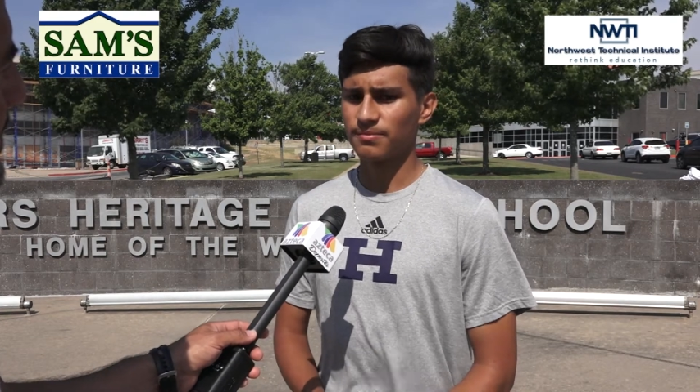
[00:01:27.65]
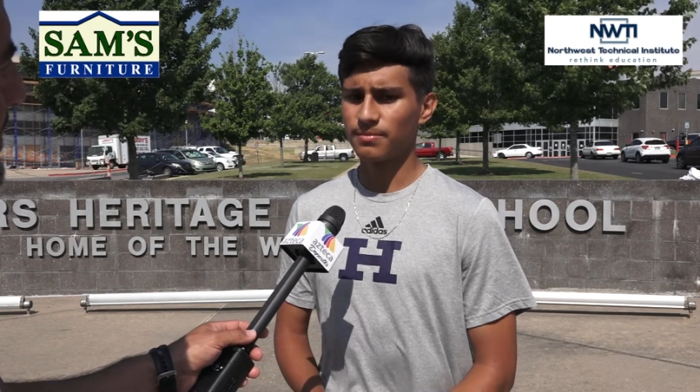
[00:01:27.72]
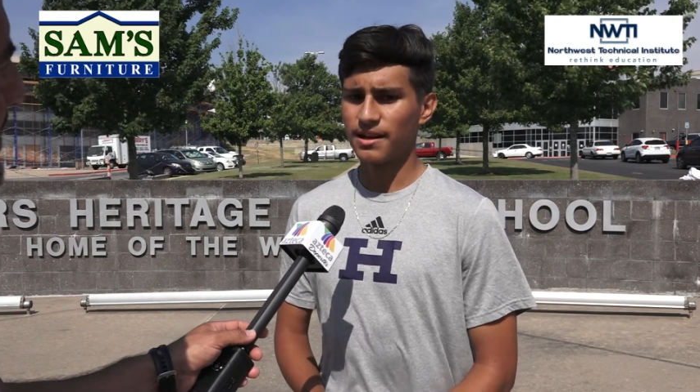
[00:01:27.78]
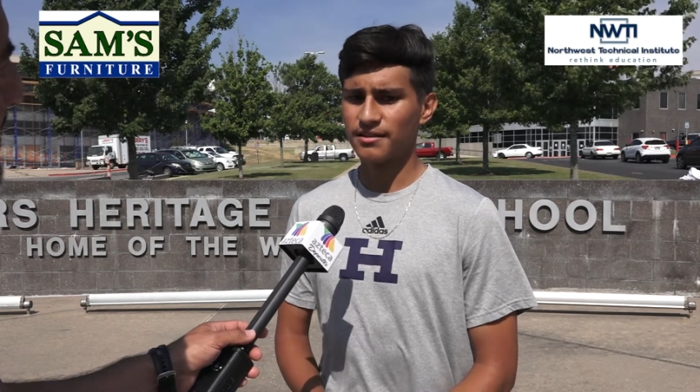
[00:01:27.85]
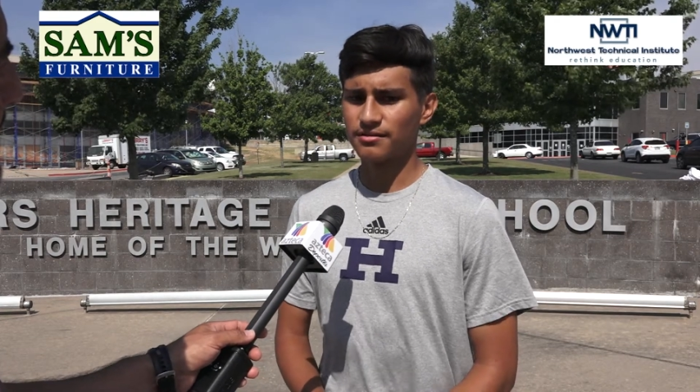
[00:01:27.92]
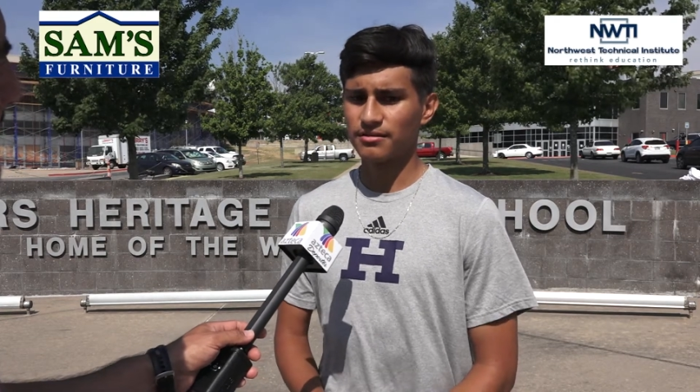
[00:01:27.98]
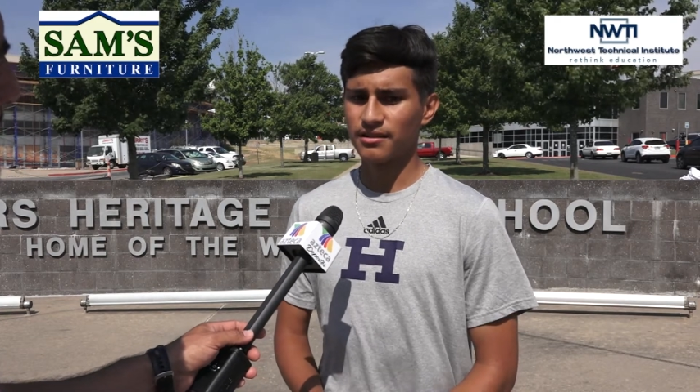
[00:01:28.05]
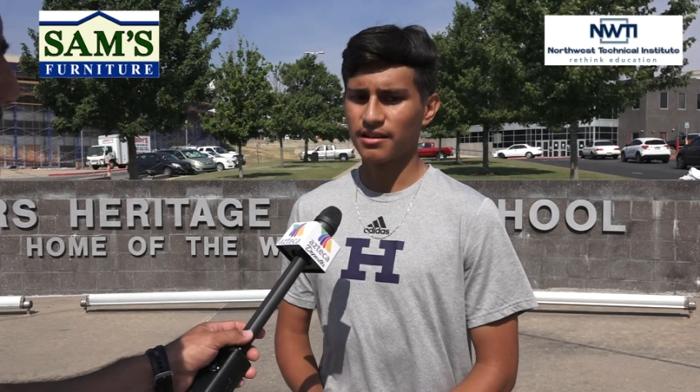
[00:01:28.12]

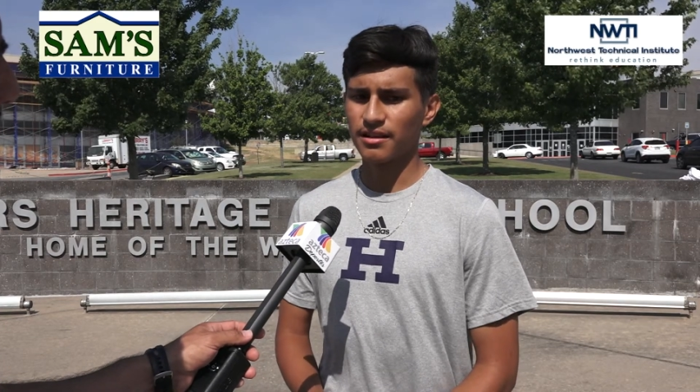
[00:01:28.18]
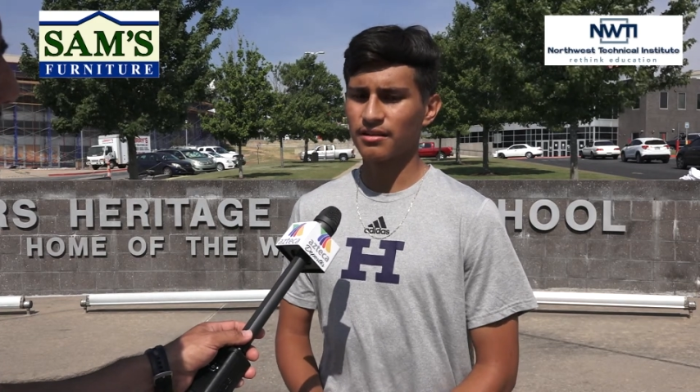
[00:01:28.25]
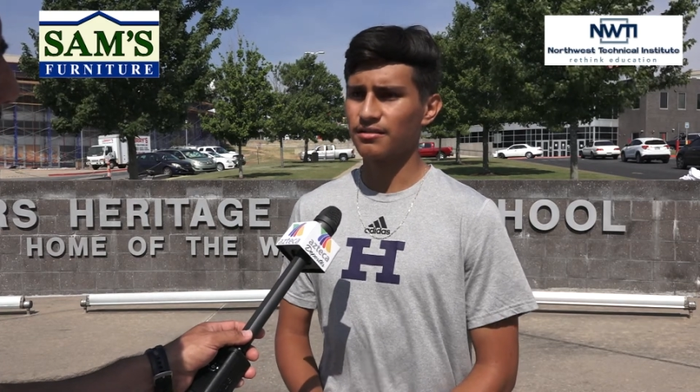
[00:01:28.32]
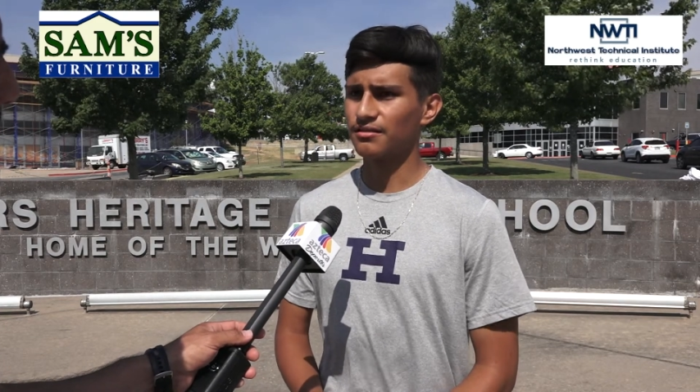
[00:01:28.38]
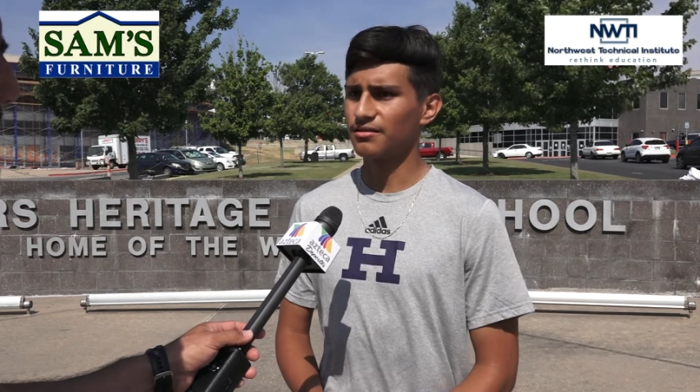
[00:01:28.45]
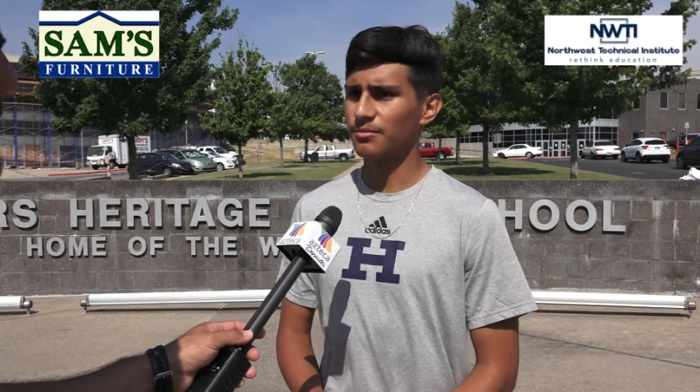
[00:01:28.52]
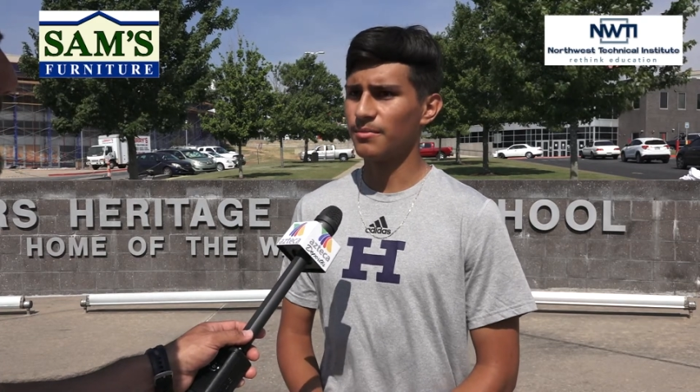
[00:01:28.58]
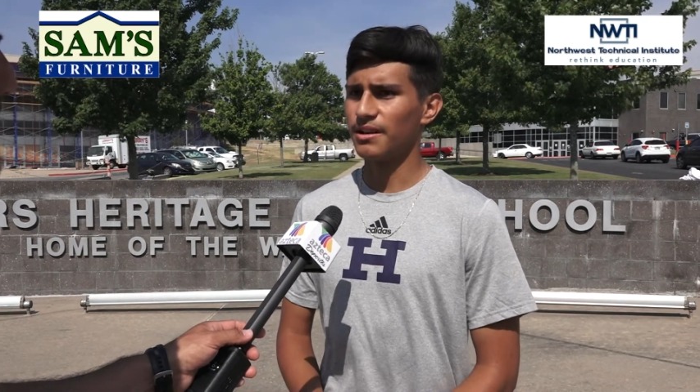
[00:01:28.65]
pasos que
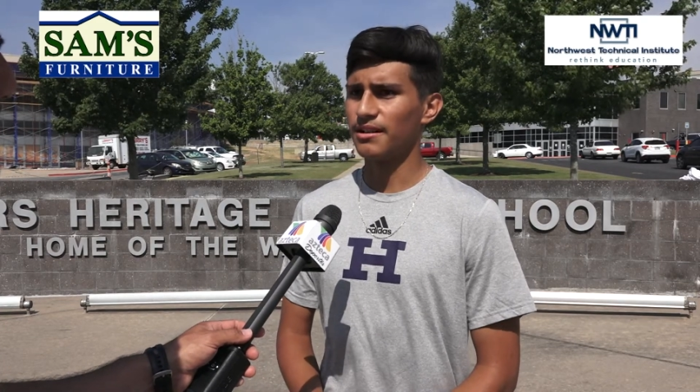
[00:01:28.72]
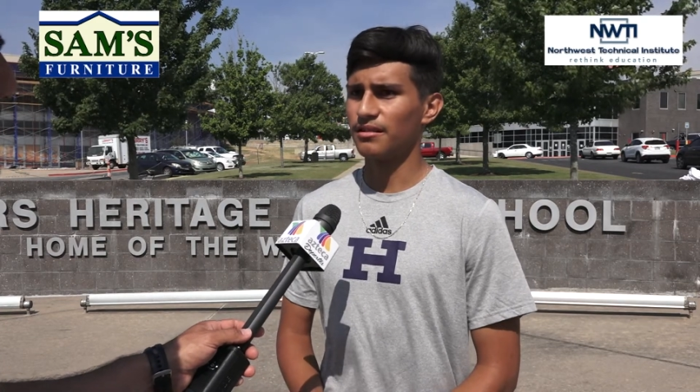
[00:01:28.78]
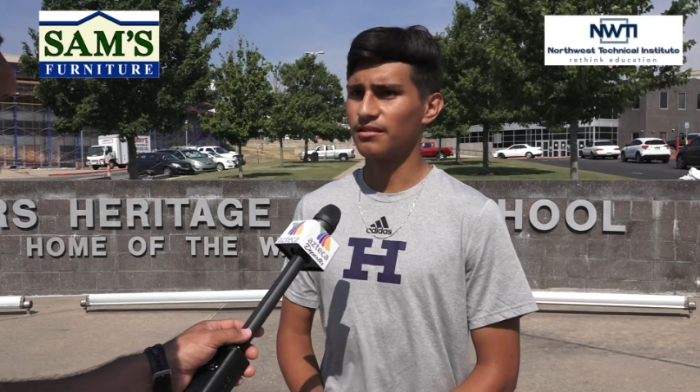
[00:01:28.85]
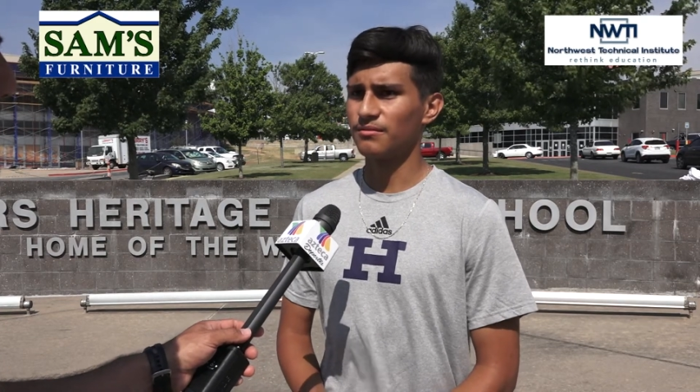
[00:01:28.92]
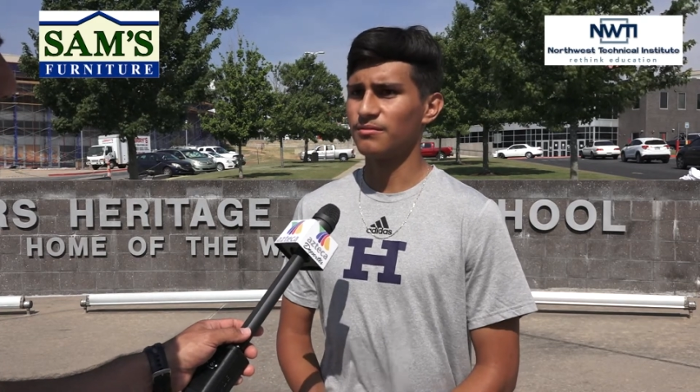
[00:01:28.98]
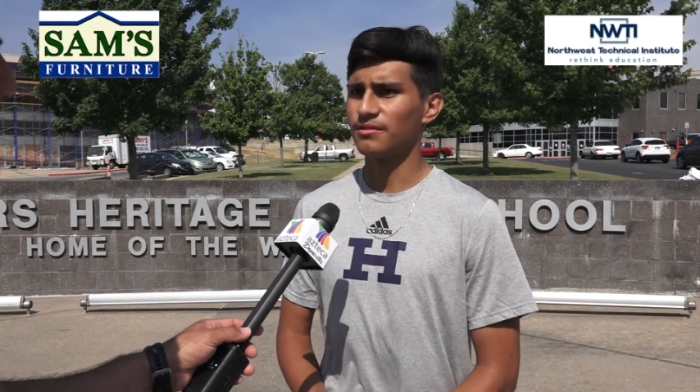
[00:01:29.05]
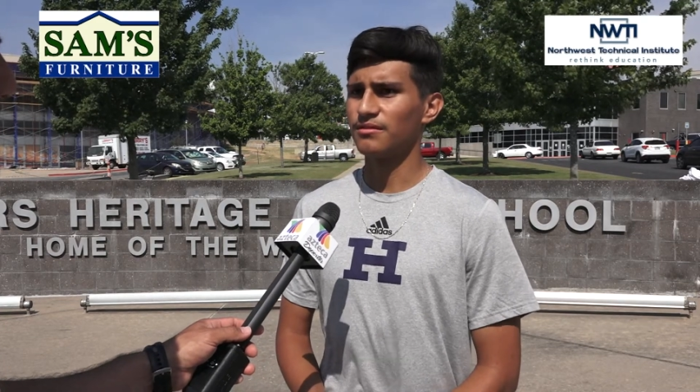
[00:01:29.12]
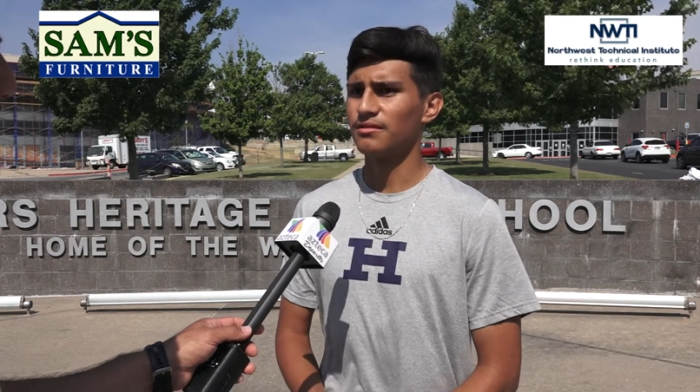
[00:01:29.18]
quiero tomar
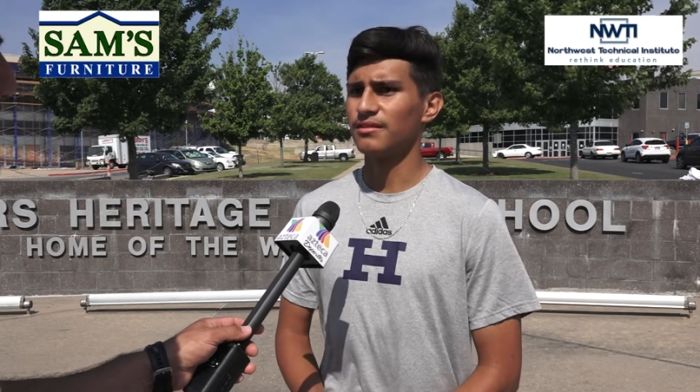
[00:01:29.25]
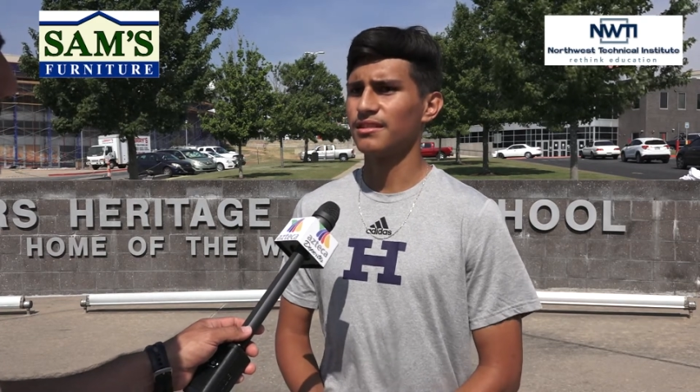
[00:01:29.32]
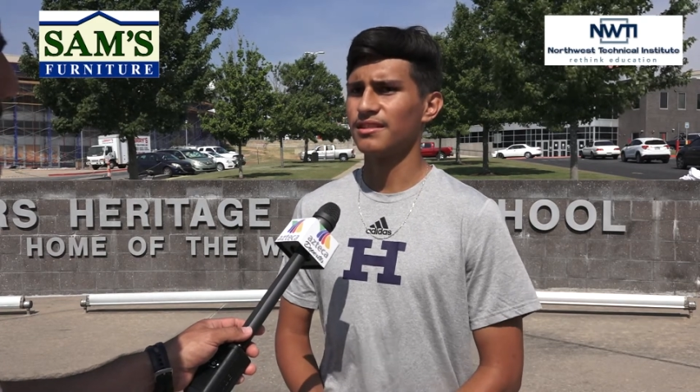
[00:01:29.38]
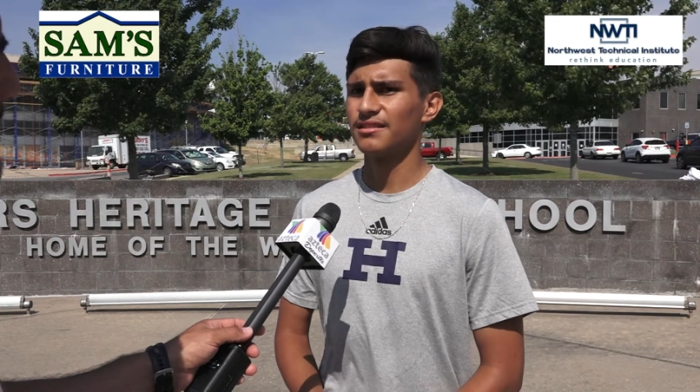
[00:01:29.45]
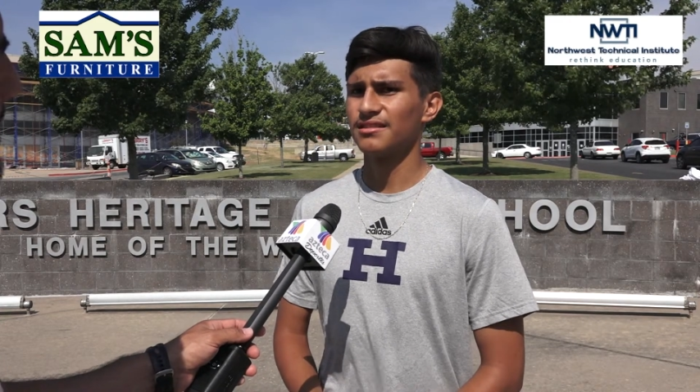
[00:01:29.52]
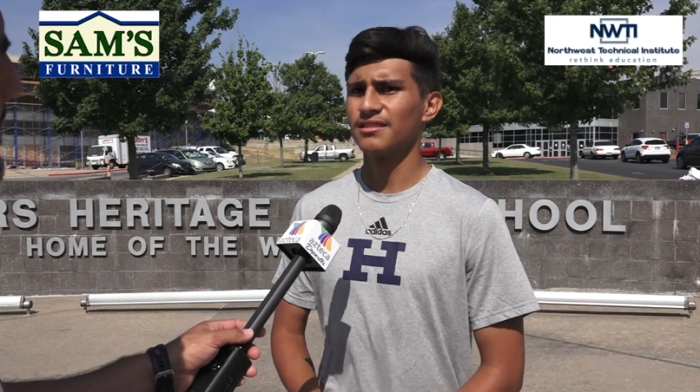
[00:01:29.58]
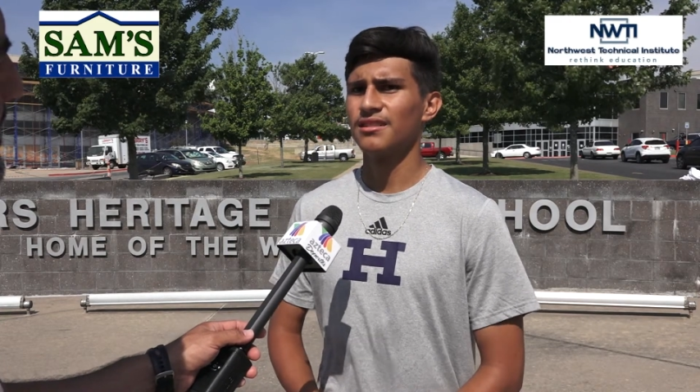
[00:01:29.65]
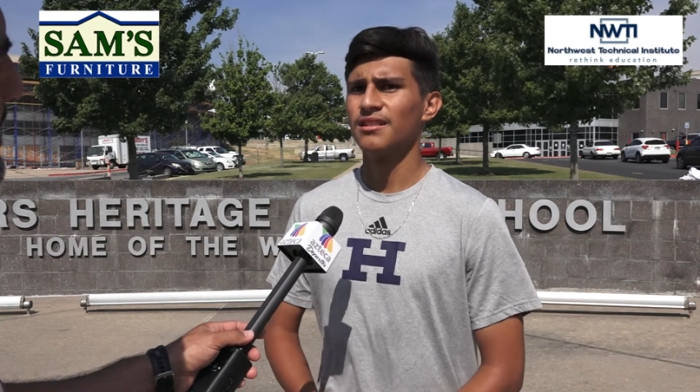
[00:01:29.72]
como
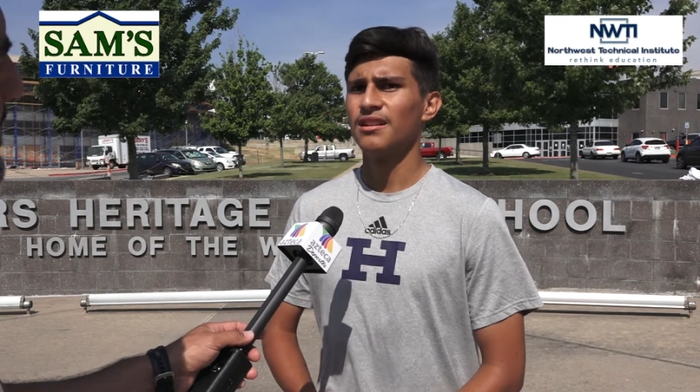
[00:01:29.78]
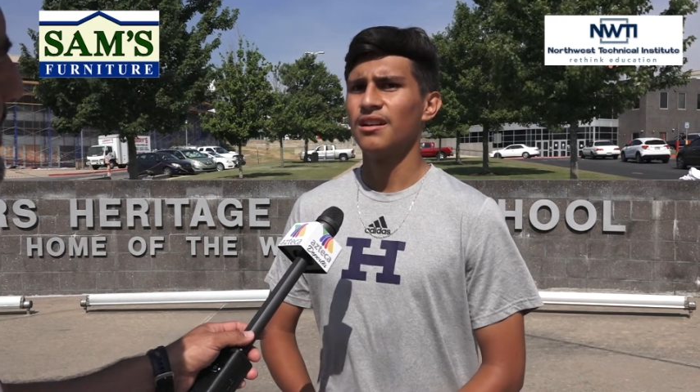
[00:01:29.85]
es